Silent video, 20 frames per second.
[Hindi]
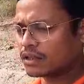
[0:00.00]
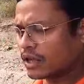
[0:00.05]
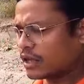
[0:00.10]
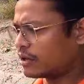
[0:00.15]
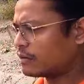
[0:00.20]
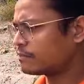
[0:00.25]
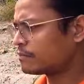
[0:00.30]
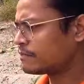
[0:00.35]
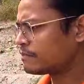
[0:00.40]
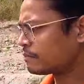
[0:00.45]
शक्ति
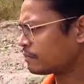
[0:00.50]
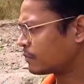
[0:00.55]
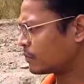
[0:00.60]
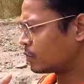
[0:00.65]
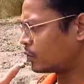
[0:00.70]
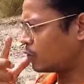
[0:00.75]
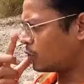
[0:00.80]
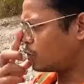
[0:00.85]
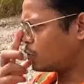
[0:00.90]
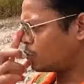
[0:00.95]
हैं
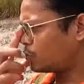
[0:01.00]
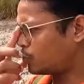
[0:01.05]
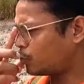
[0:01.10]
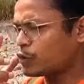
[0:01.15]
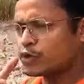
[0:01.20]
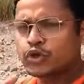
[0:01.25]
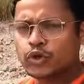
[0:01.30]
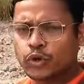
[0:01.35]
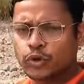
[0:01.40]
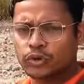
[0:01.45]
तो
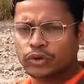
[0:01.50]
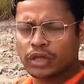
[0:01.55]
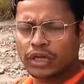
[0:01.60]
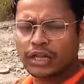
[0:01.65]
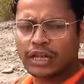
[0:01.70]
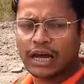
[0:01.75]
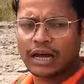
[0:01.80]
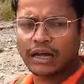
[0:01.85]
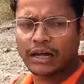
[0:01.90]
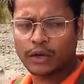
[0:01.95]
वो जो
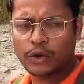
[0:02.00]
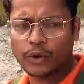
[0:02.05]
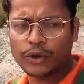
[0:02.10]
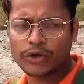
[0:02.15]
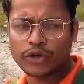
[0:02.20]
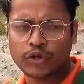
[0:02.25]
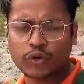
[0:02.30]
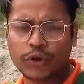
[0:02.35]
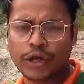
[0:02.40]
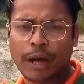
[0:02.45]
थी ना
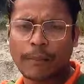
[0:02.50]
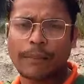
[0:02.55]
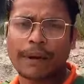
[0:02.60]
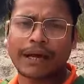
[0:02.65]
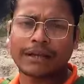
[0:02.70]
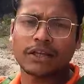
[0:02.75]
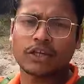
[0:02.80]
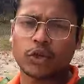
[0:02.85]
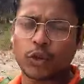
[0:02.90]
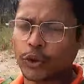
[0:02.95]
हीरोइन जो यहाँ
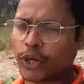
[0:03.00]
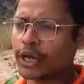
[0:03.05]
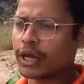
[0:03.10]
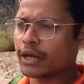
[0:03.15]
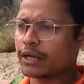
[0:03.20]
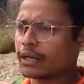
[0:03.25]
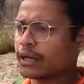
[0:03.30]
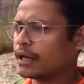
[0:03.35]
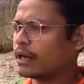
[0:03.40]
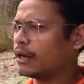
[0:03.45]
पे आई थी
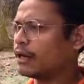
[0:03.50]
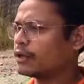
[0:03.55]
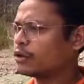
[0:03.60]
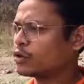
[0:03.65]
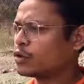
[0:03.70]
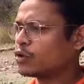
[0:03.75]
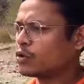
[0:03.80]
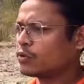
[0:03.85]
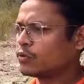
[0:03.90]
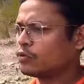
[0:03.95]
शूटिंग करने के लिए
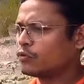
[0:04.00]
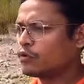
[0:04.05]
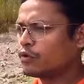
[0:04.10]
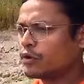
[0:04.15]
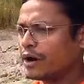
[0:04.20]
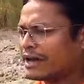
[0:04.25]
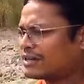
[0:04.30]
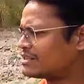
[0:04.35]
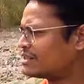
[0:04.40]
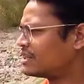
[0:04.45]
तो
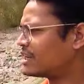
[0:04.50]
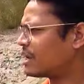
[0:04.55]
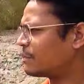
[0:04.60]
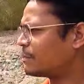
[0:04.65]
वो ऐसी